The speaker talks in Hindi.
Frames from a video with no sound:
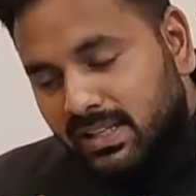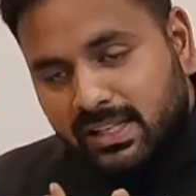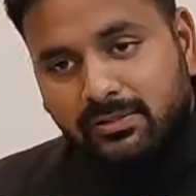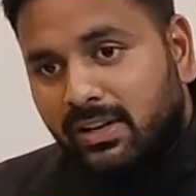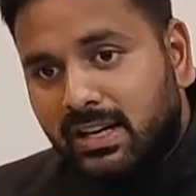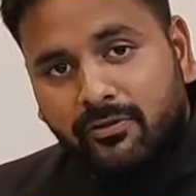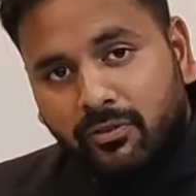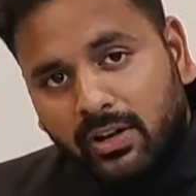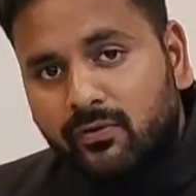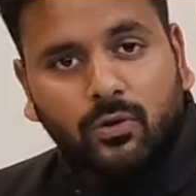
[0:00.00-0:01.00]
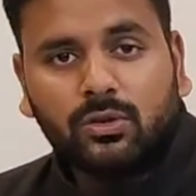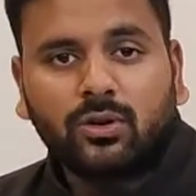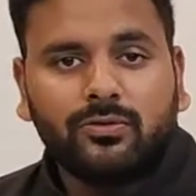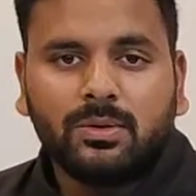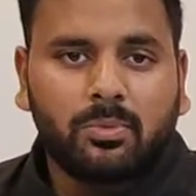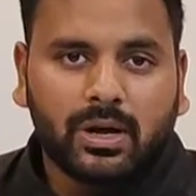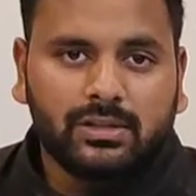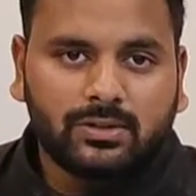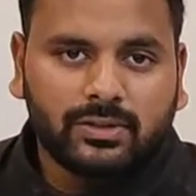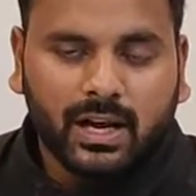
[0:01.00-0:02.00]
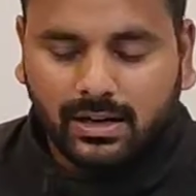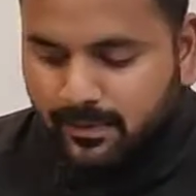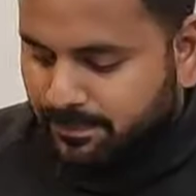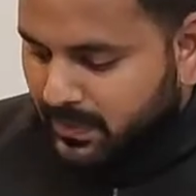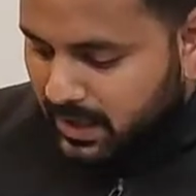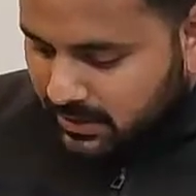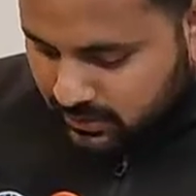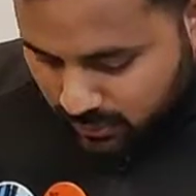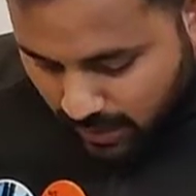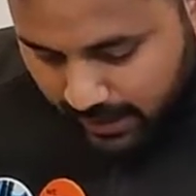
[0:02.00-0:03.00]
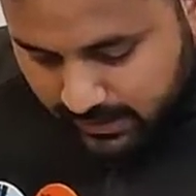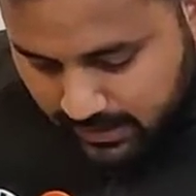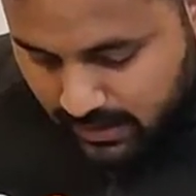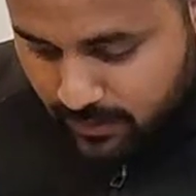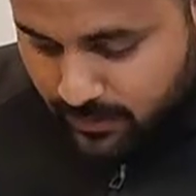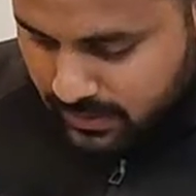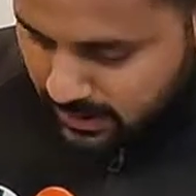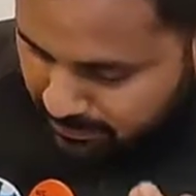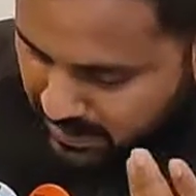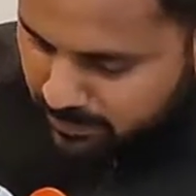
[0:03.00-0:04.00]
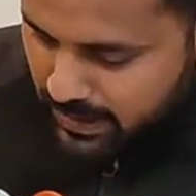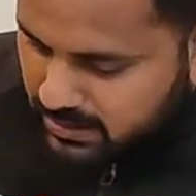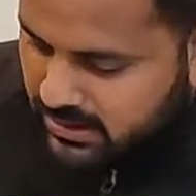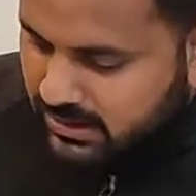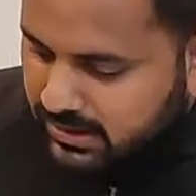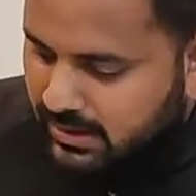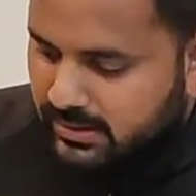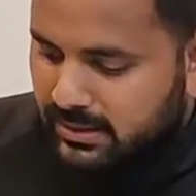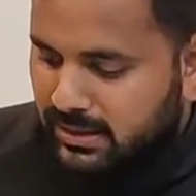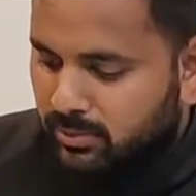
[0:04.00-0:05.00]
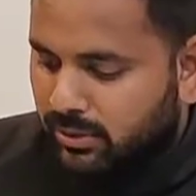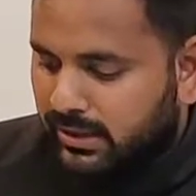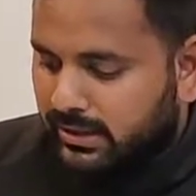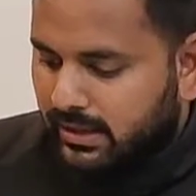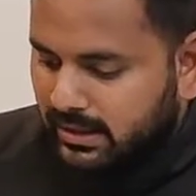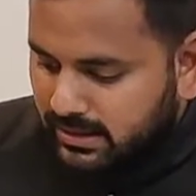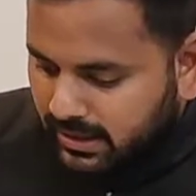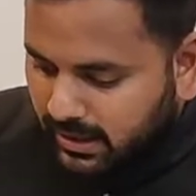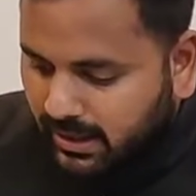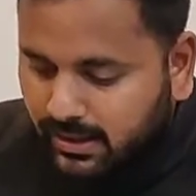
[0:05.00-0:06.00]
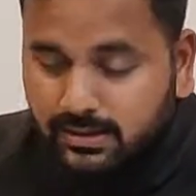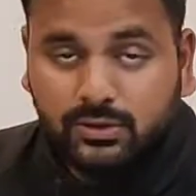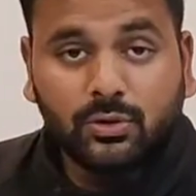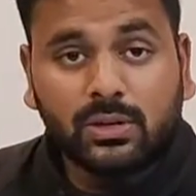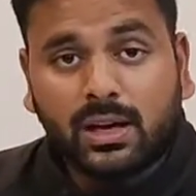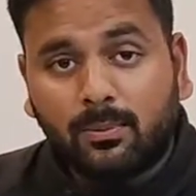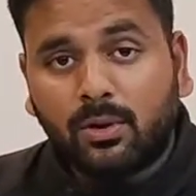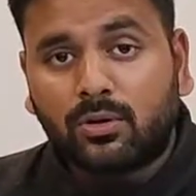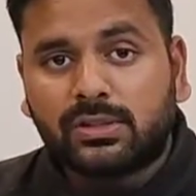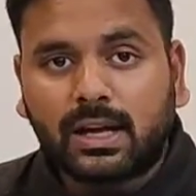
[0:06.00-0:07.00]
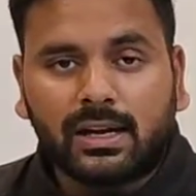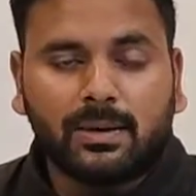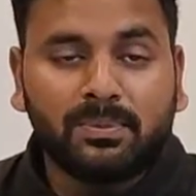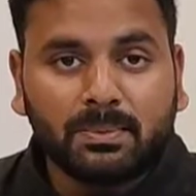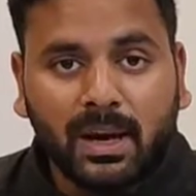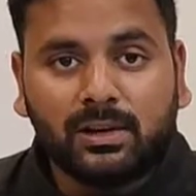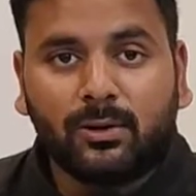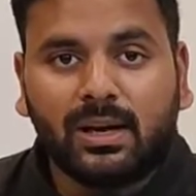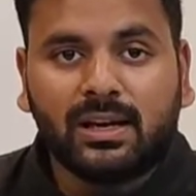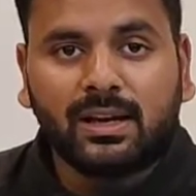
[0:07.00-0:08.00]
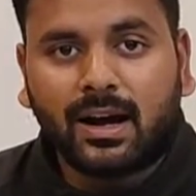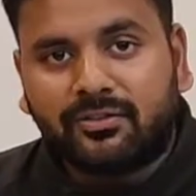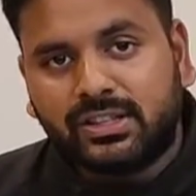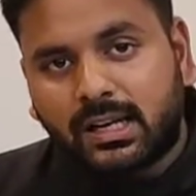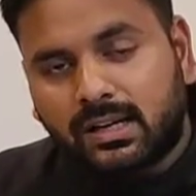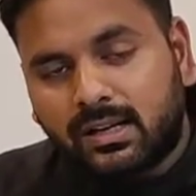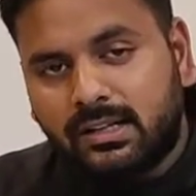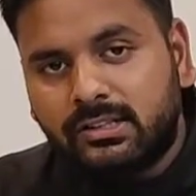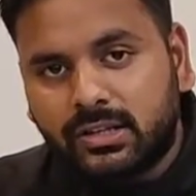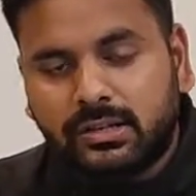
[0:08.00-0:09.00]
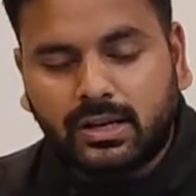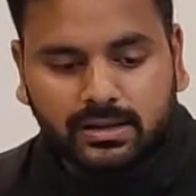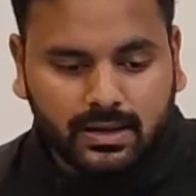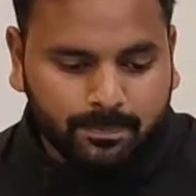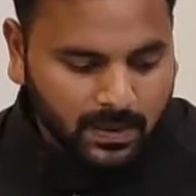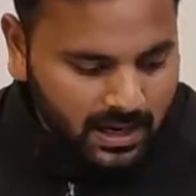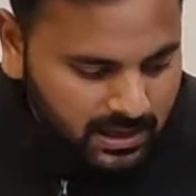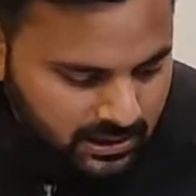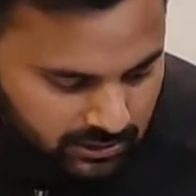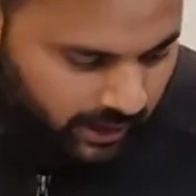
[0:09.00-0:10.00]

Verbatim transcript: even one fourth of the price of that so guys सबसे बेस्ट चीज इस नी प्रोटेक्टर की ये है जो कि हम लोग सारे अपनी बाइक को लेके काफी ज्यादा कंसर्न रहते हैं तो